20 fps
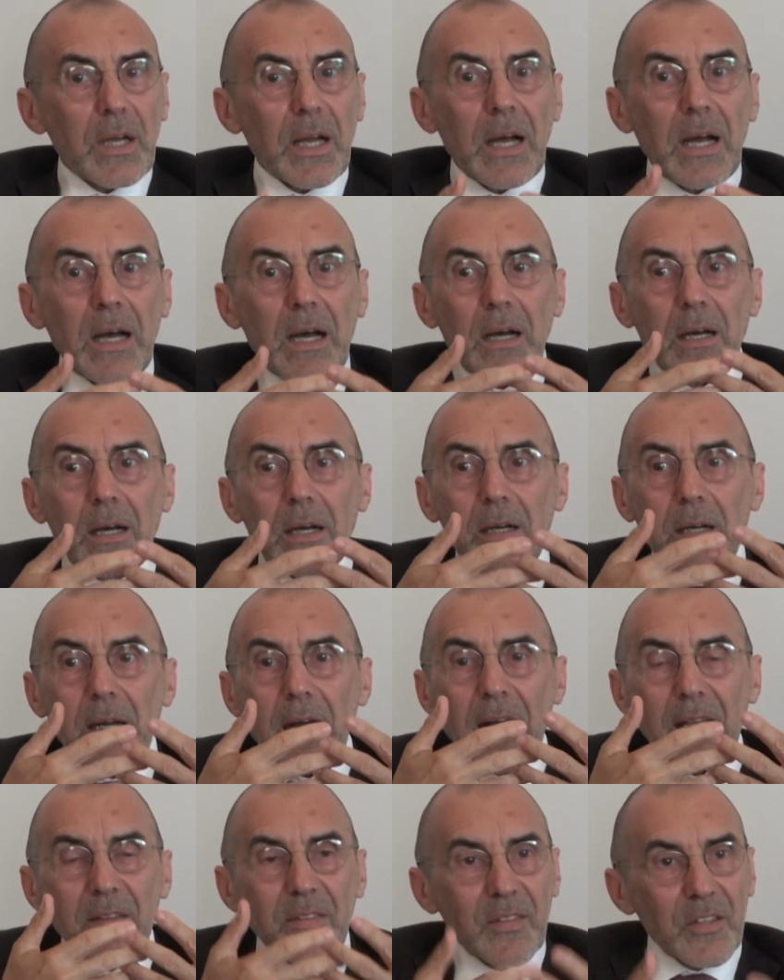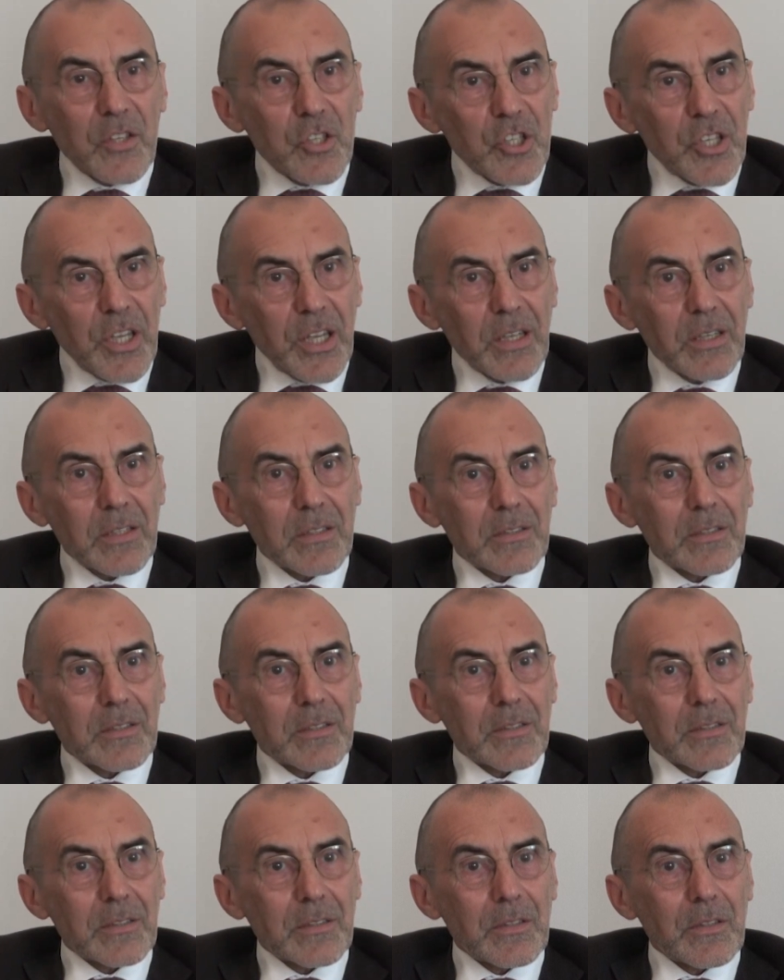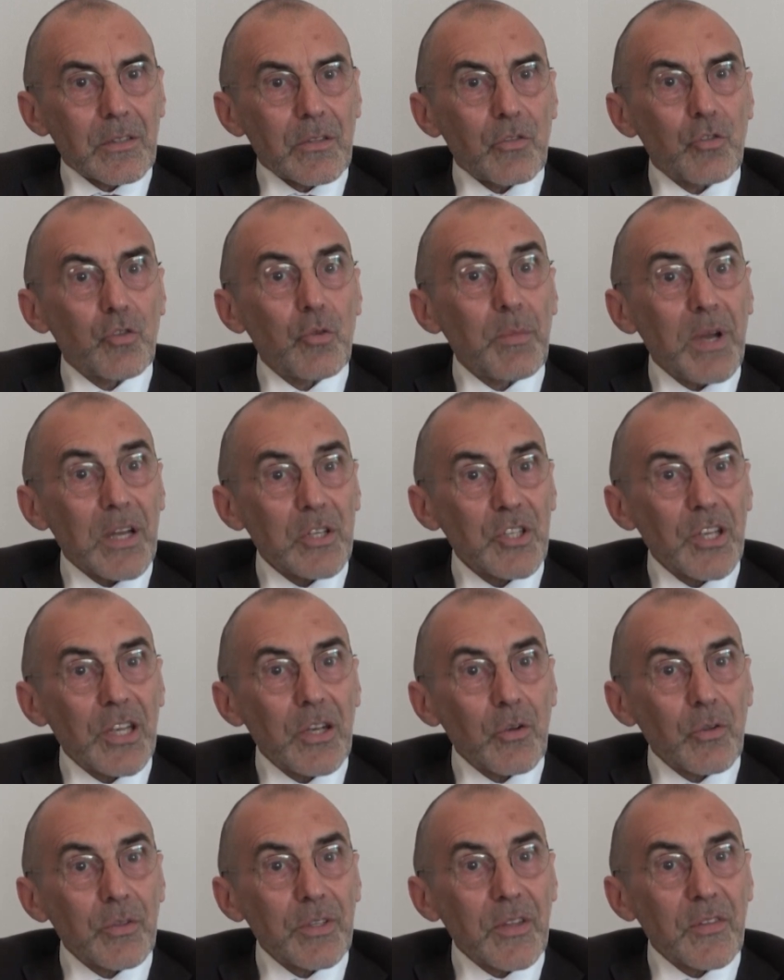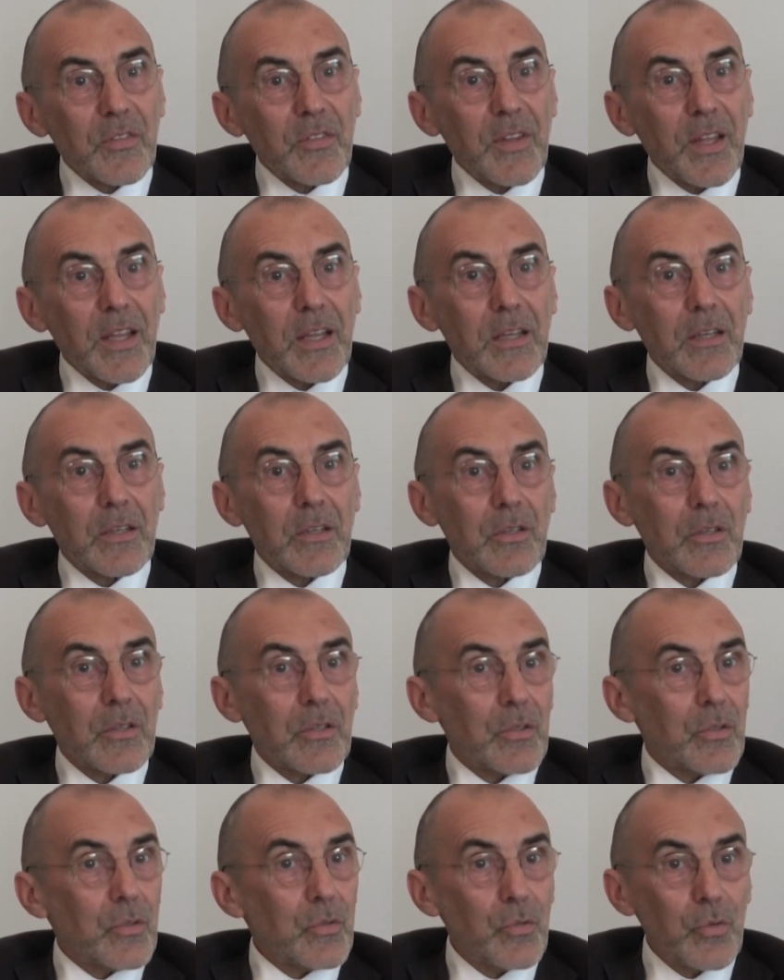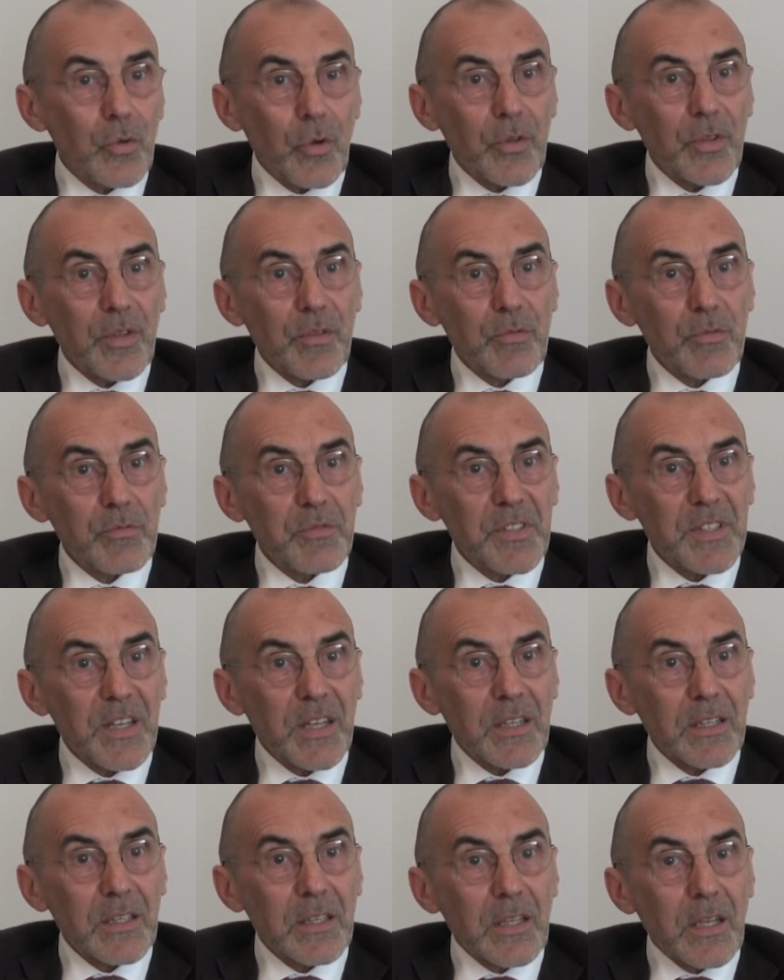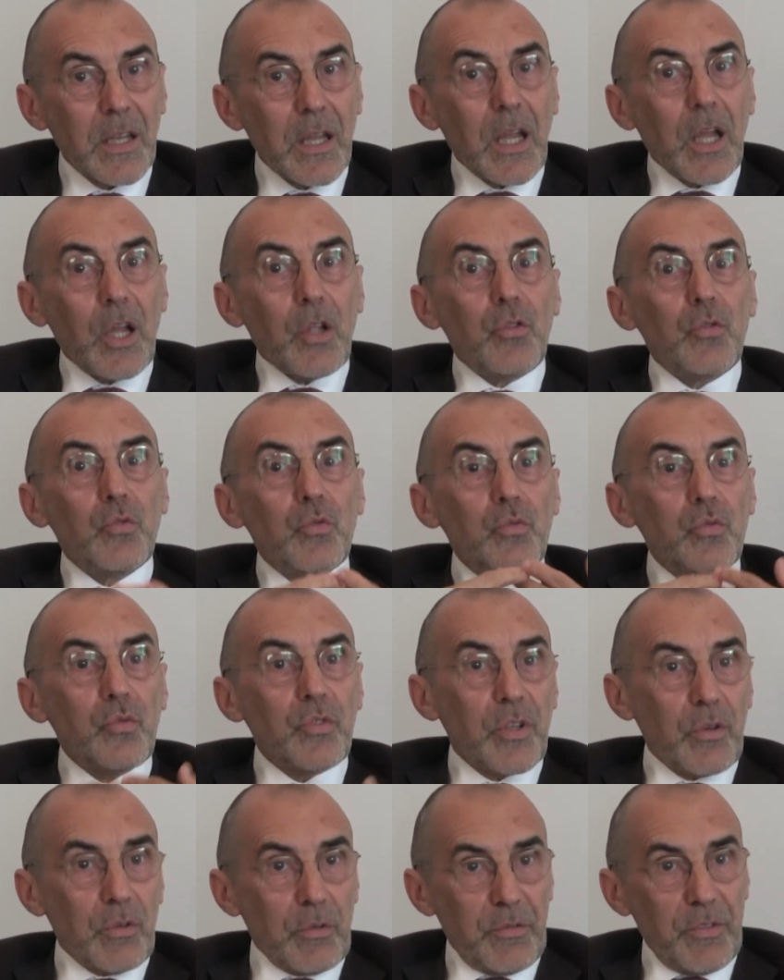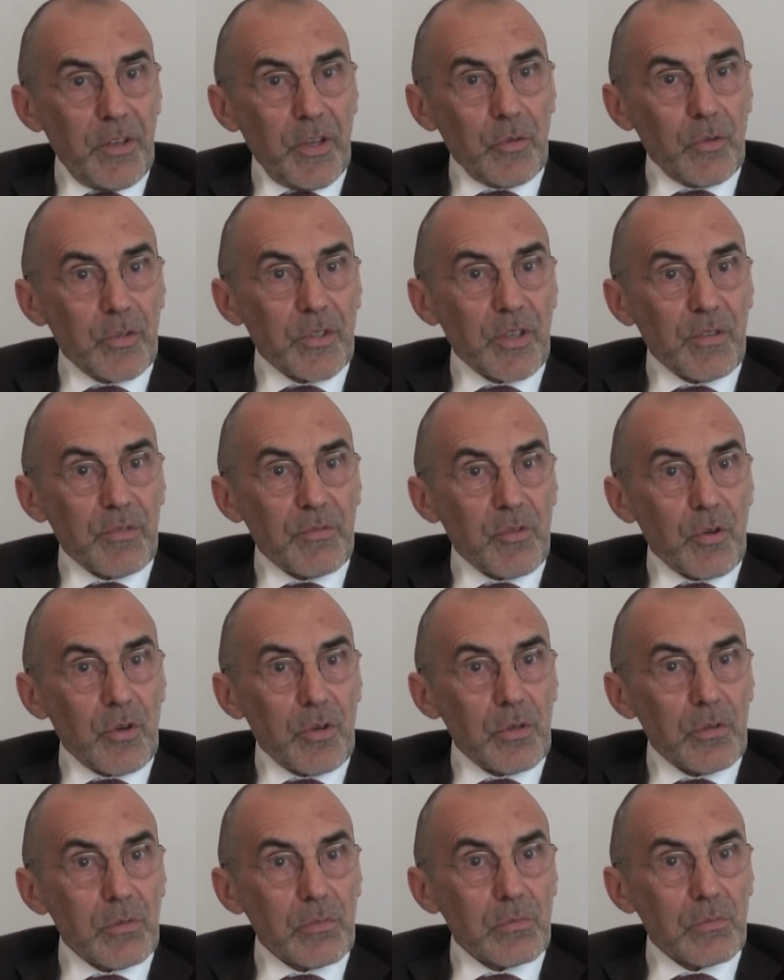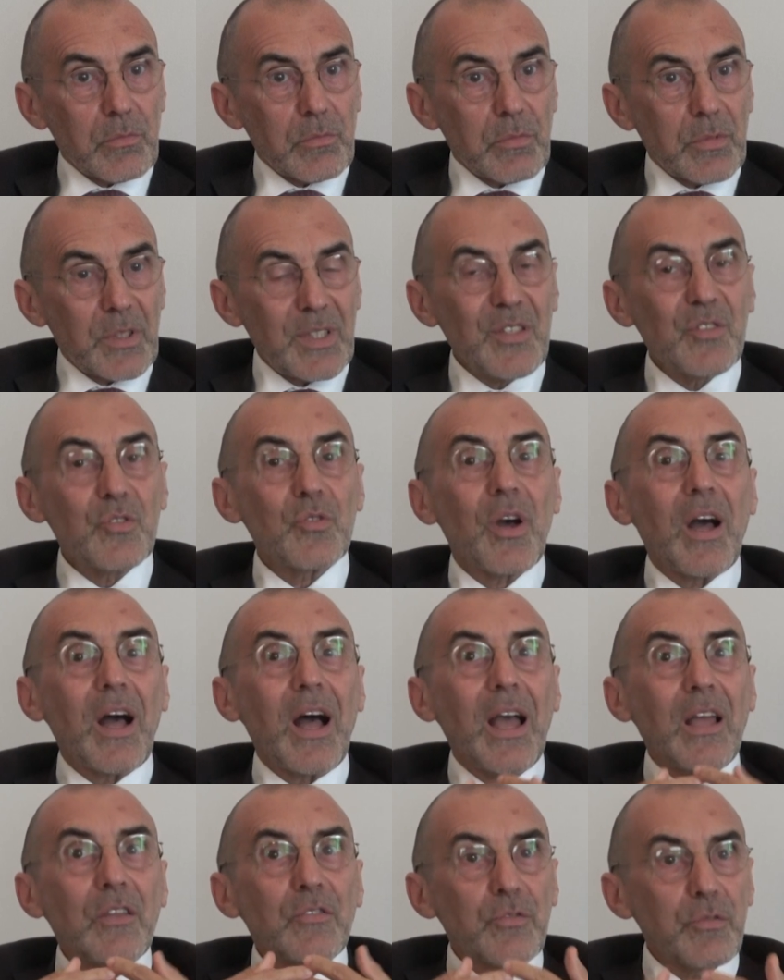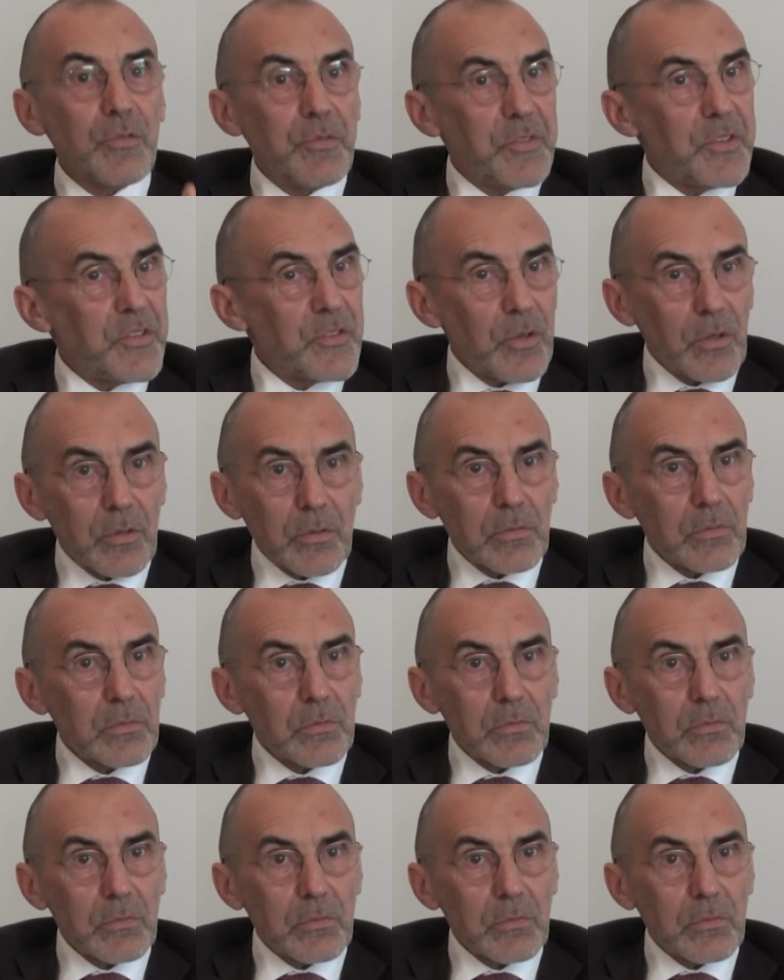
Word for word: à assécher ce marché clandestin du rendez-vous visa. Nous, nous allons faire notre effort. Il sera insuffisant.